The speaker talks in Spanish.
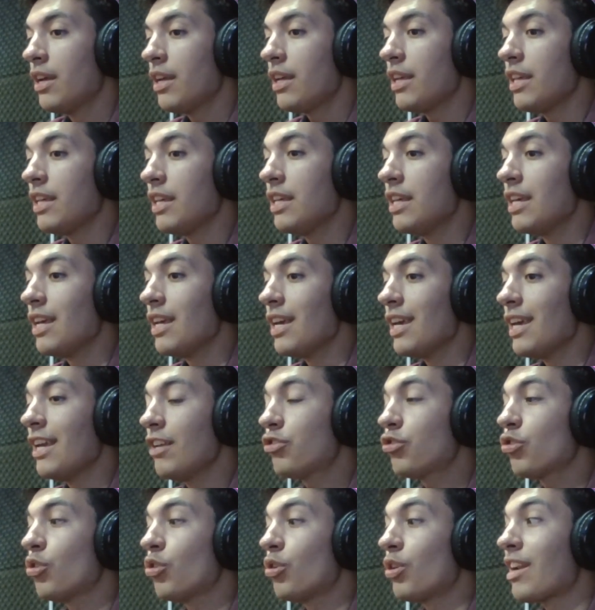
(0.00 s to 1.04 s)
y
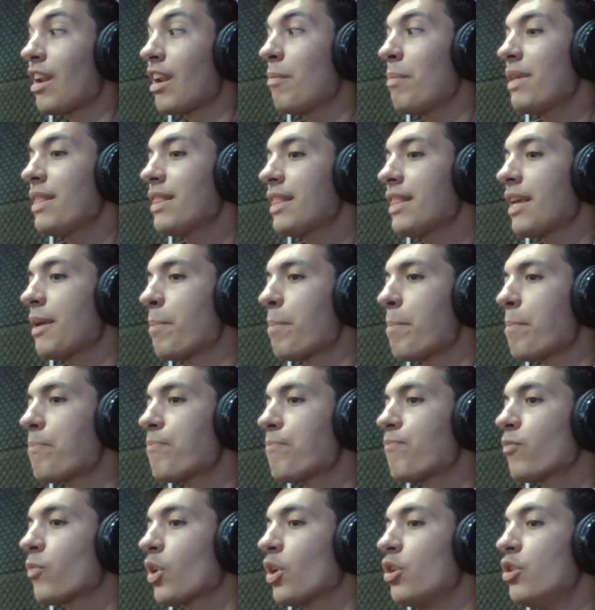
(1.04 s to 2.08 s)
eso realmente
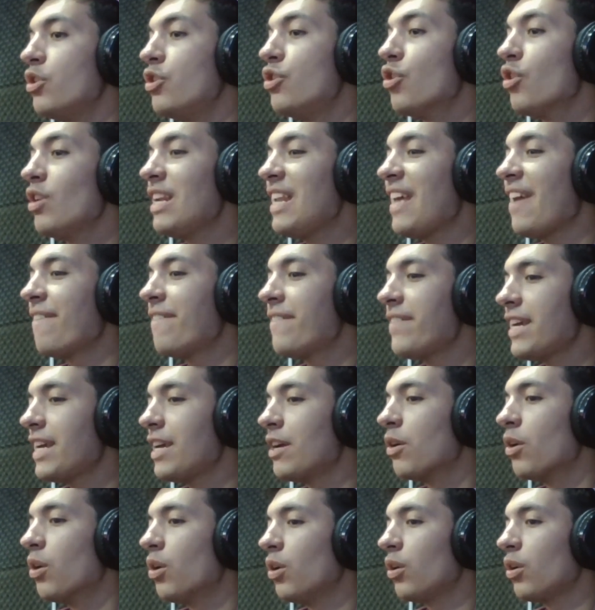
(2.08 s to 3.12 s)
no le
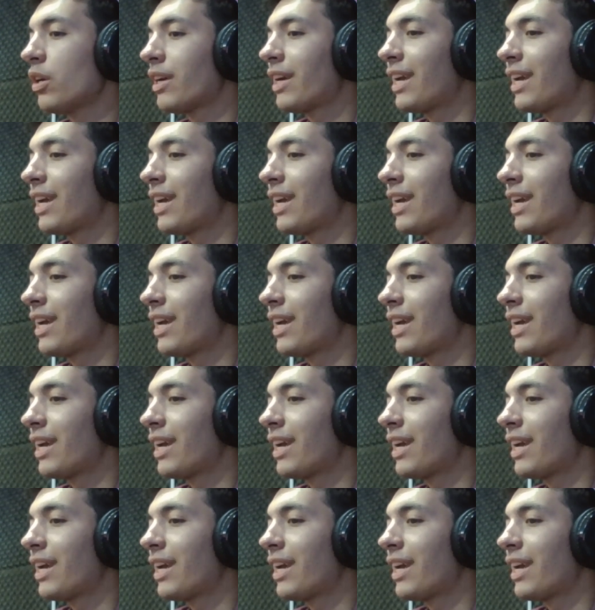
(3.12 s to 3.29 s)
veo